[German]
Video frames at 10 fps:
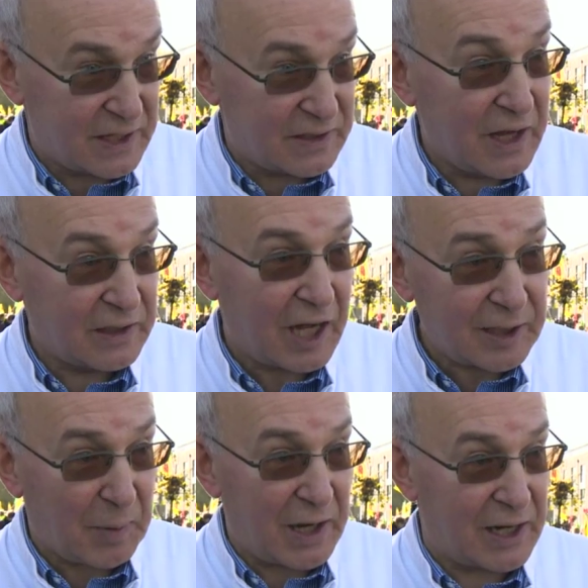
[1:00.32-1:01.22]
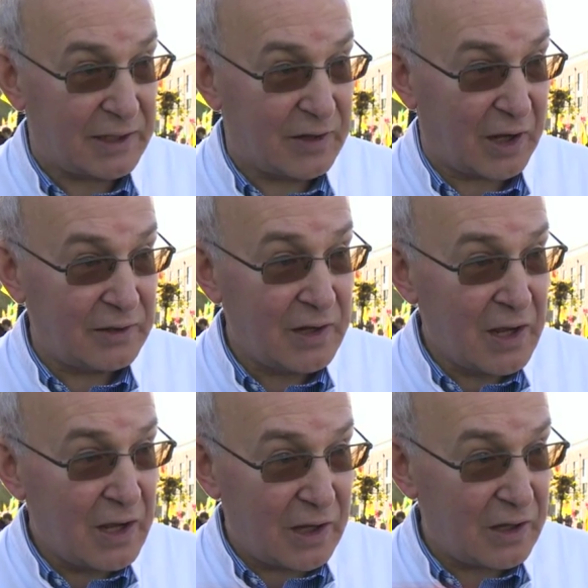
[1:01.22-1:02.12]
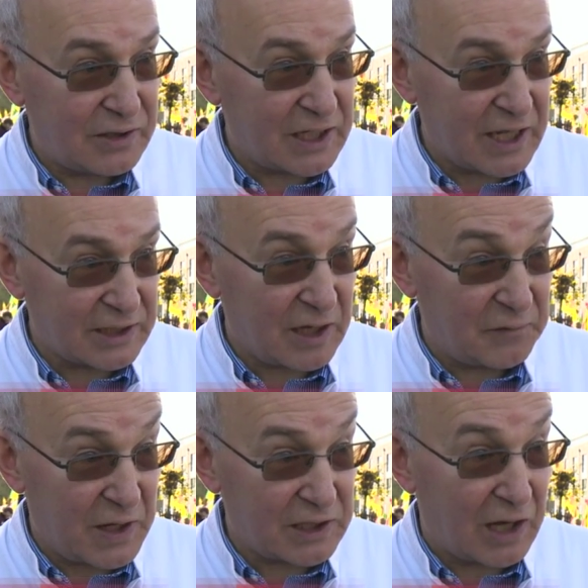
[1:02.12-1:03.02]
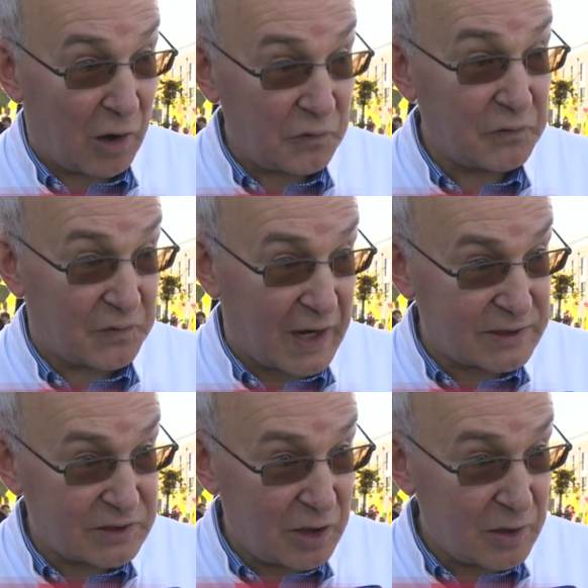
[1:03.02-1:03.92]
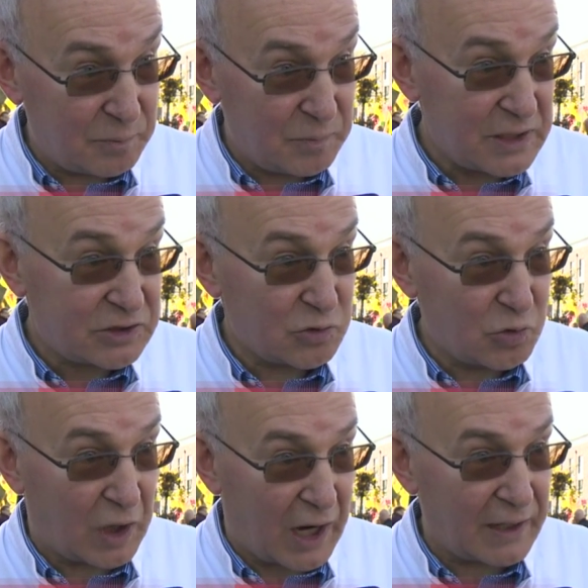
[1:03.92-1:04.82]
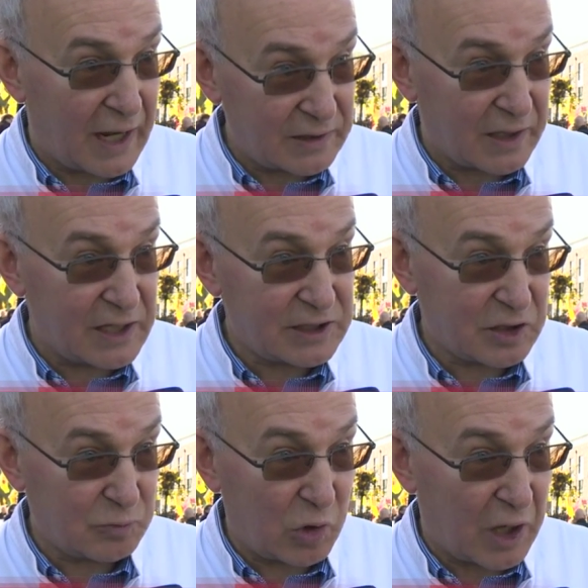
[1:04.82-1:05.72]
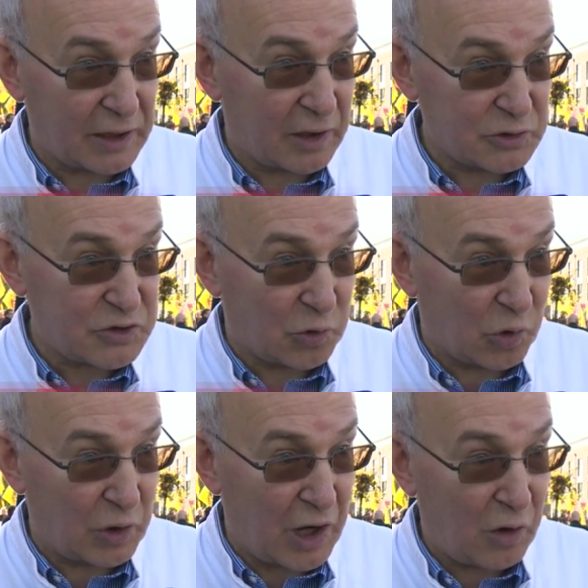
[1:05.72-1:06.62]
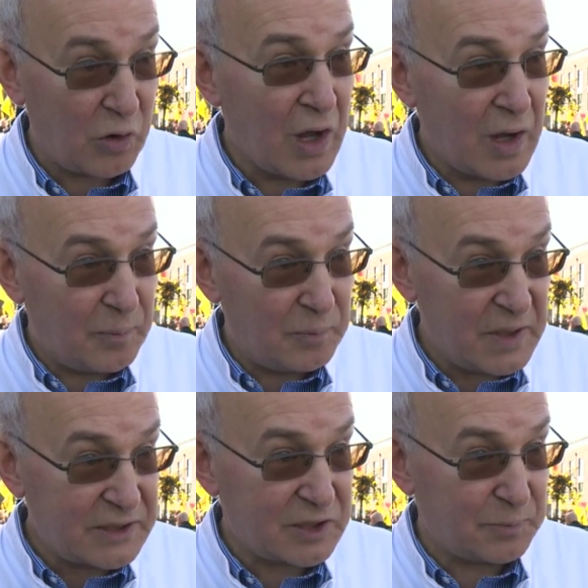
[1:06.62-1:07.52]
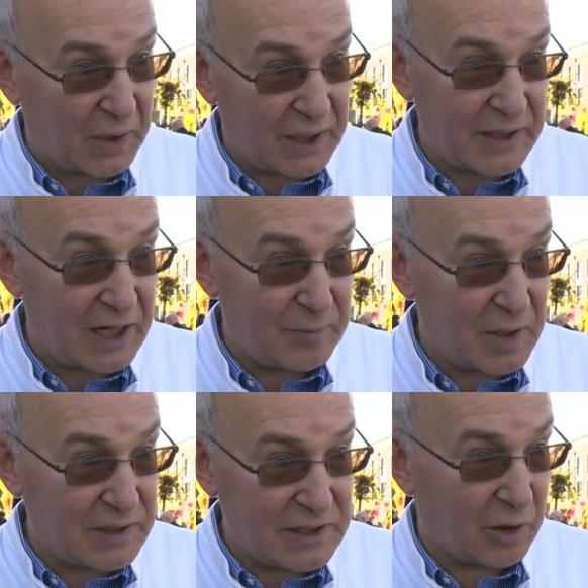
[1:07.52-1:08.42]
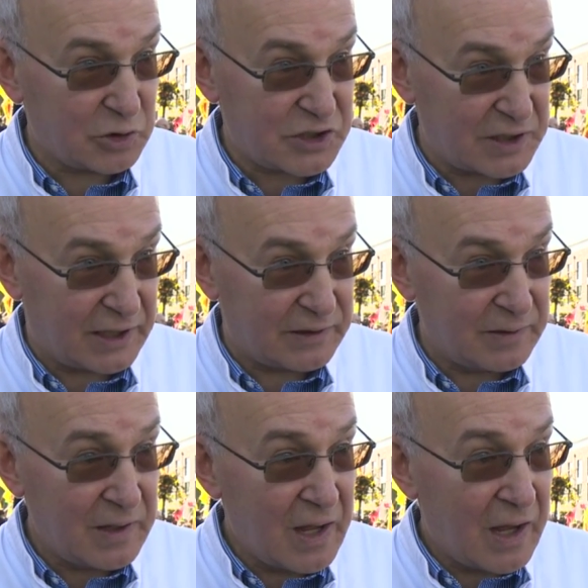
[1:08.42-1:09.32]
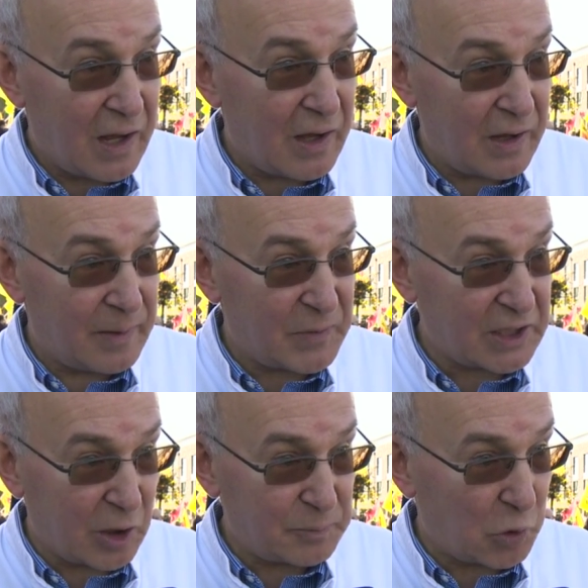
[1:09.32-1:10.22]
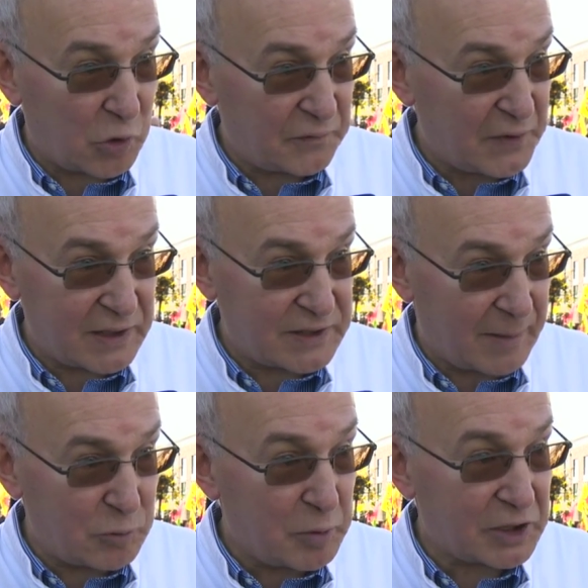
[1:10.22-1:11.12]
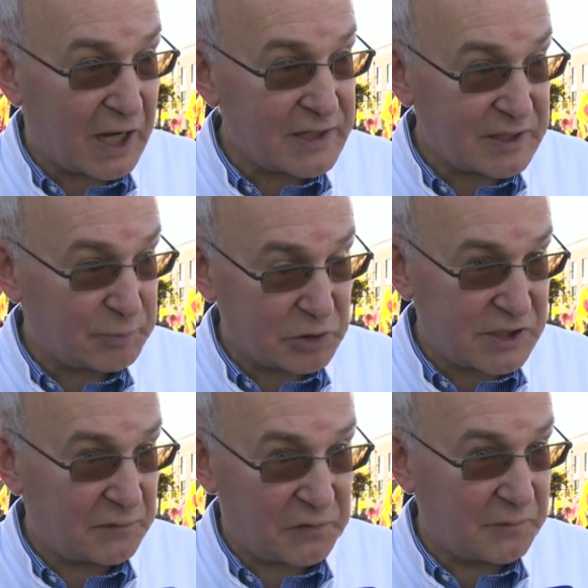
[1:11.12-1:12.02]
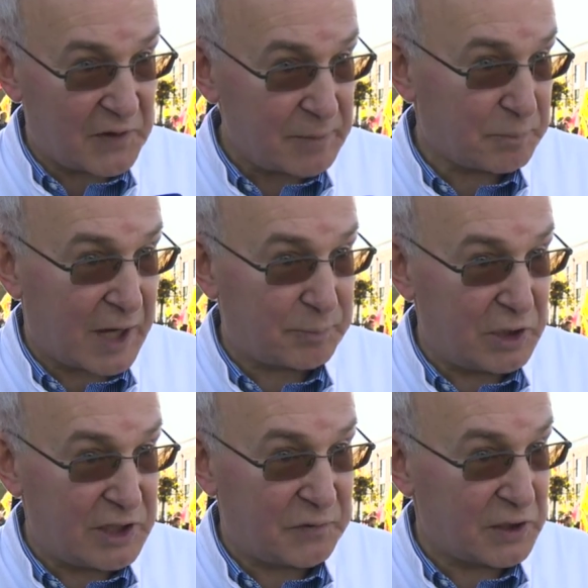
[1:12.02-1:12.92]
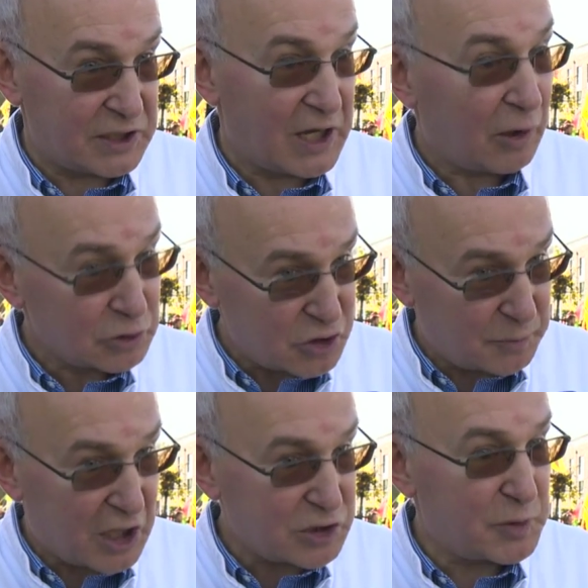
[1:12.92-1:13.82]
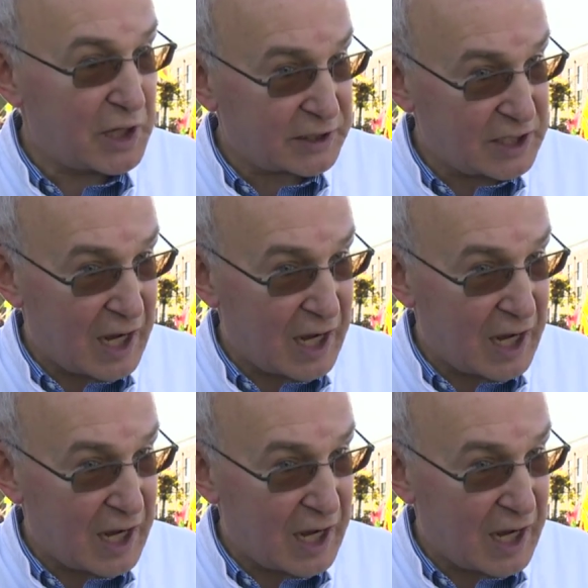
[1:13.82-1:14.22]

den Nachbarländern, äh, die Kernkraftwerke laufen weiter mit Uran, angereichertem Uran aus Gronau, mit Brennelementen hier aus Lingen. Äh, ich glaube ungefähr, die haben über 30 Prozent vom Weltmarkt beliefert, die auch zum Beispiel nach